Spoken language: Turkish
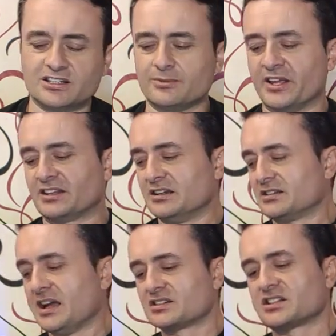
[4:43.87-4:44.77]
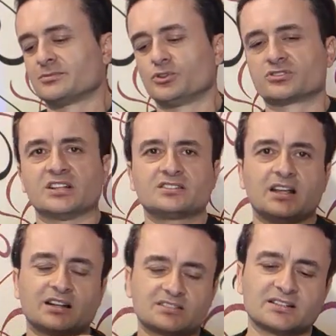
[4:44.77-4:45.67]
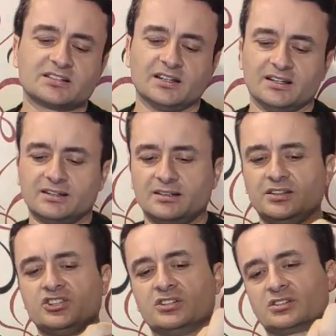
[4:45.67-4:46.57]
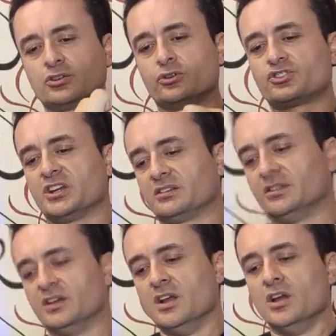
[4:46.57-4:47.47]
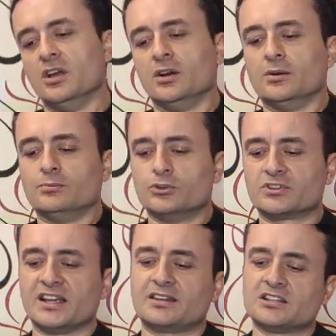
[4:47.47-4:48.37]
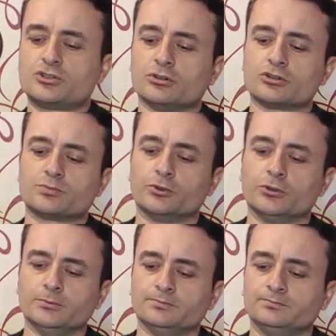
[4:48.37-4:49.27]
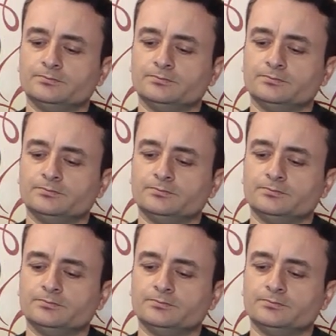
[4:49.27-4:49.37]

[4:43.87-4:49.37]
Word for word: 2 metrelik. Daha kısası bulursanız daha kısası da işinizi görecektir. Buradan kesiyoruz bunu.